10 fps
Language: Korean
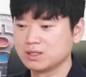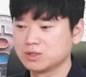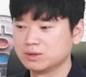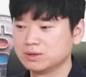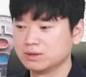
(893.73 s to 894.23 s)

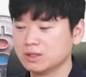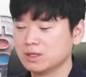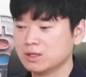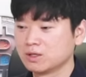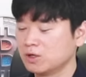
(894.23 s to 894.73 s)
저는
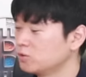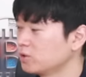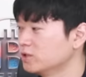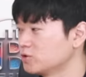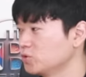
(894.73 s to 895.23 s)

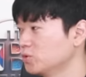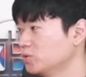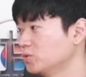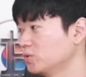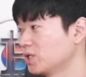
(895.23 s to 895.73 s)
결국에는
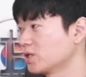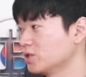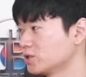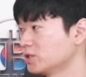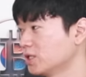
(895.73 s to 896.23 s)
수요가
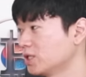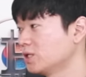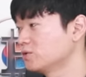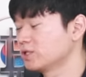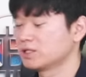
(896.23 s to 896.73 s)

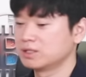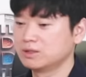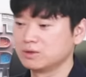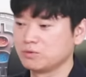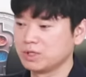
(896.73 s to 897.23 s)
결정한다라고
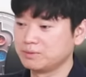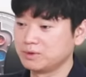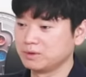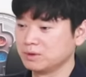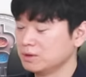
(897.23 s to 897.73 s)
생각하거든요. 왜냐하면